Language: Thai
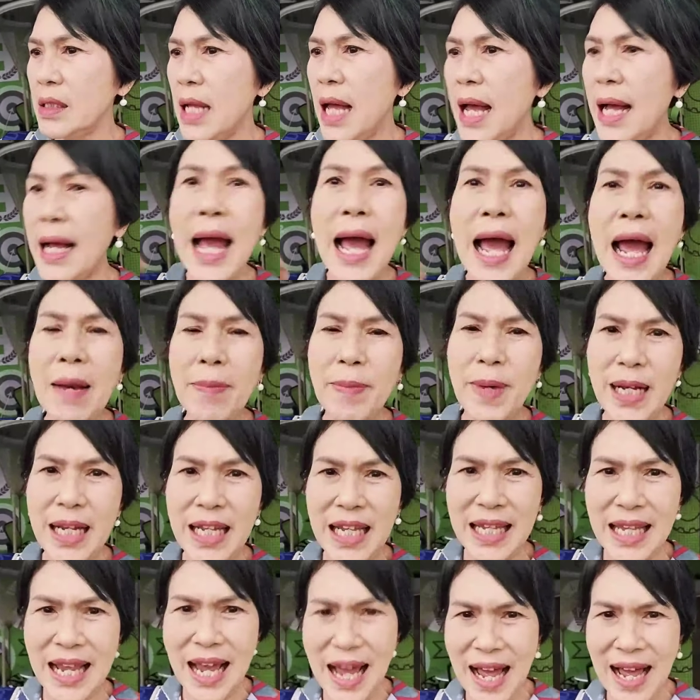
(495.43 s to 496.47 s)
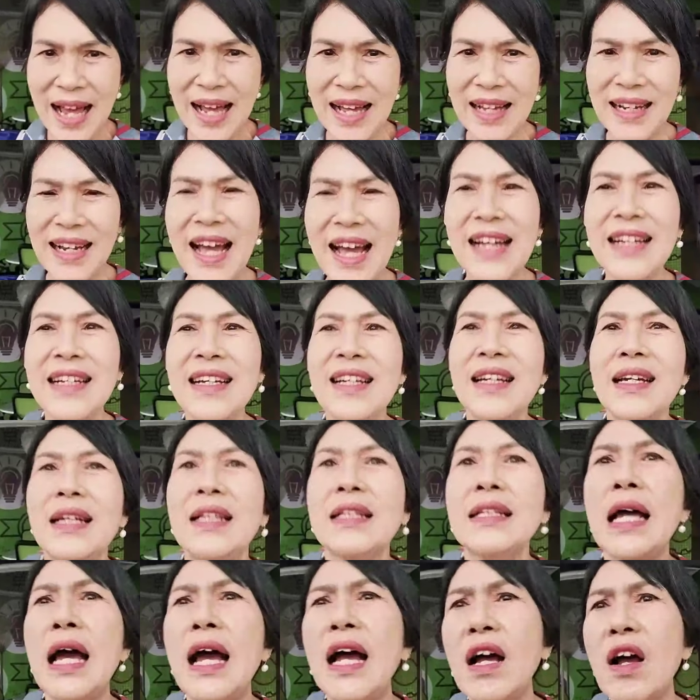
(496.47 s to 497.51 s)
อาคารมณียานะ
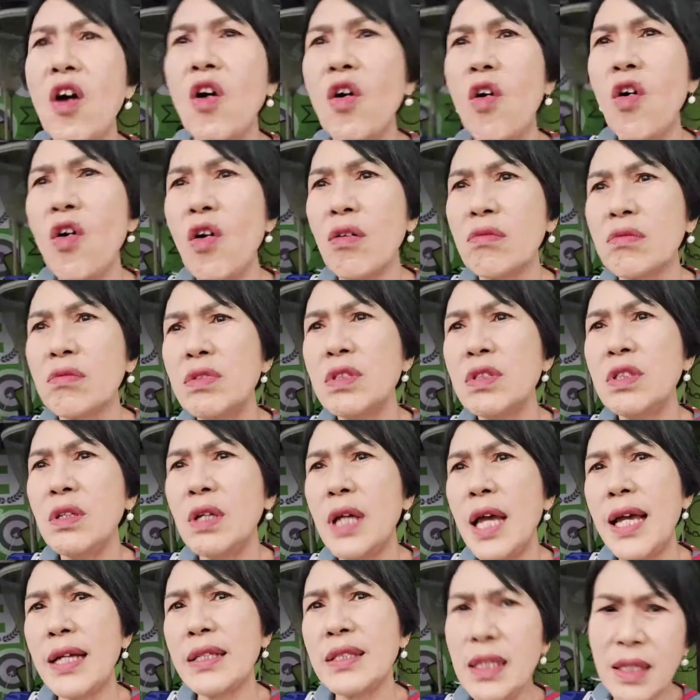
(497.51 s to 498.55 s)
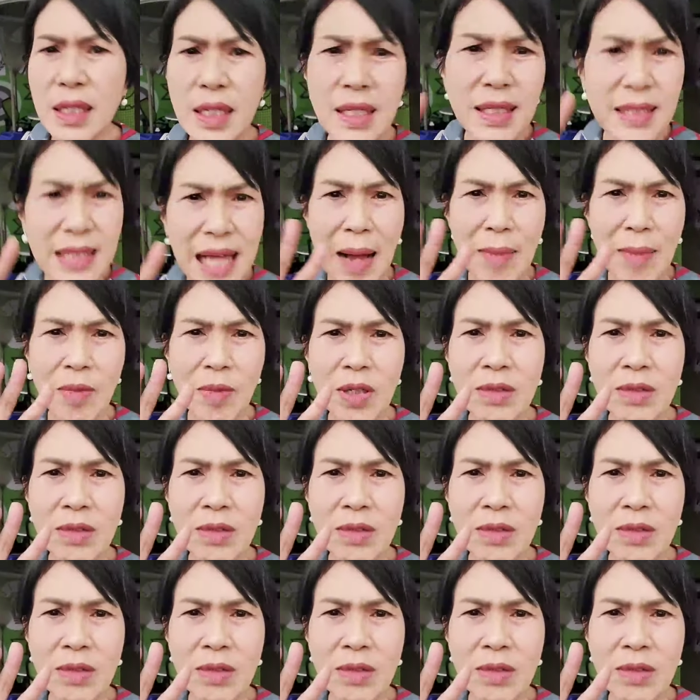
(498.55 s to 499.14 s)
ทางออกรู้สึก exit ที่3